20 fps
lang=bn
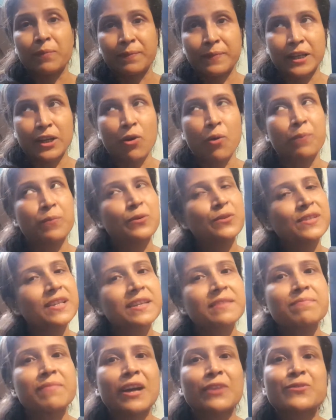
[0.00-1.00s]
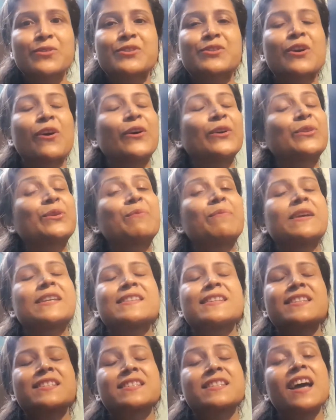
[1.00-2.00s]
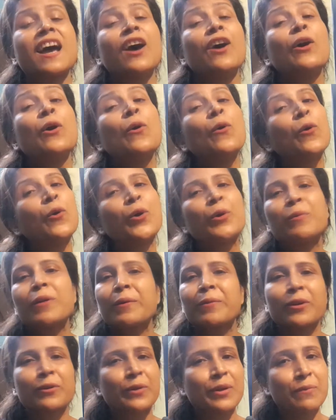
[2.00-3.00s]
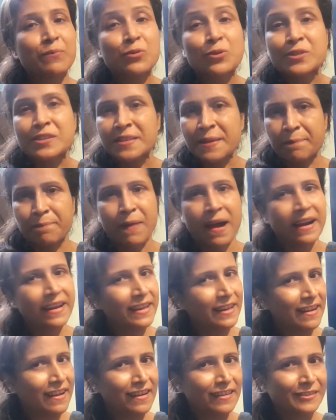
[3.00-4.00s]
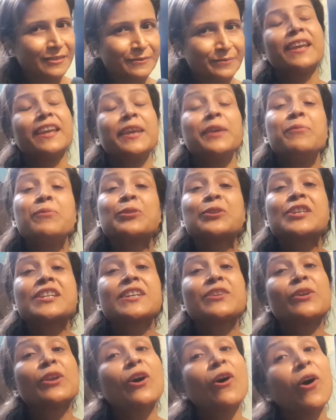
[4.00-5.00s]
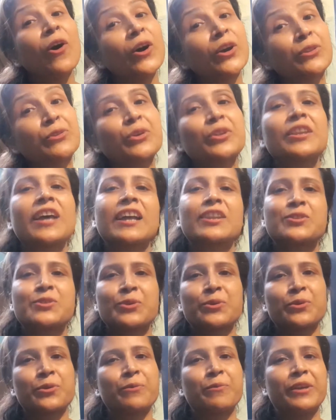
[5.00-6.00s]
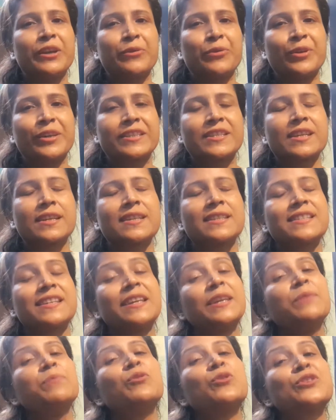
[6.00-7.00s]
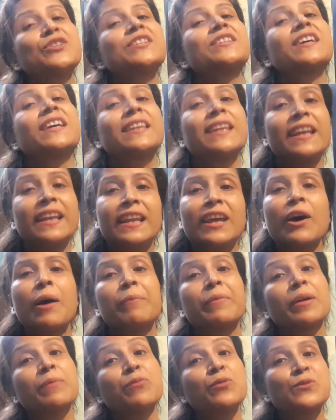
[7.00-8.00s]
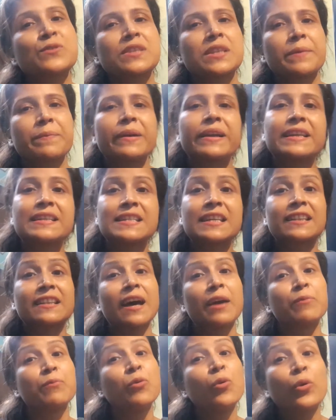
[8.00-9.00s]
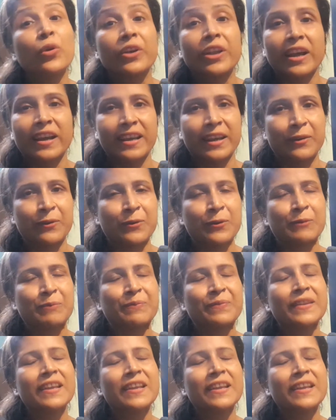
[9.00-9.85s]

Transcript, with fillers: মানে অপোজিট মানুষটা হয়তো মেসেজটা ওইভাবে করে বুঝতে পারে না ইমোজিগুলো হয়তো তার জন্য বের হয়েছে ইমোজিটা দিলে আমরা বুঝতে পারি যে তার মুডটা কীরকম